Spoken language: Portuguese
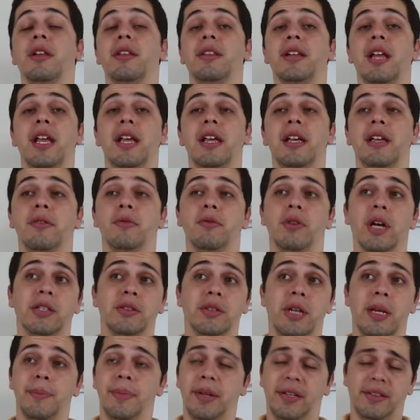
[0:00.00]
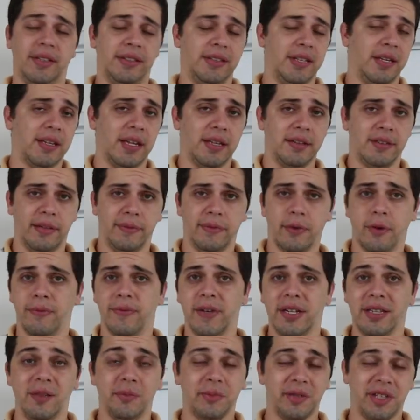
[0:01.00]
nem a empresa que você está
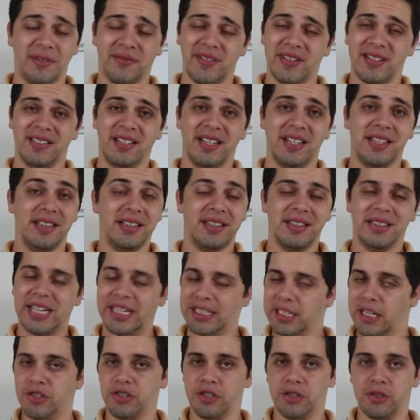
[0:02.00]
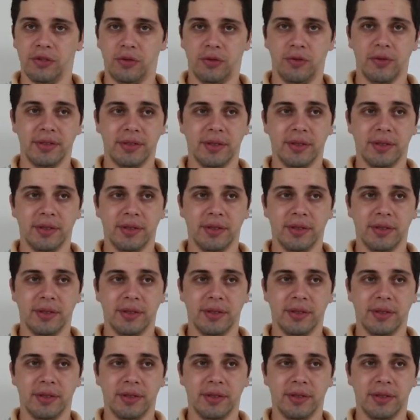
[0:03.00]
desenvolvendo, não precisa fazer nada disso.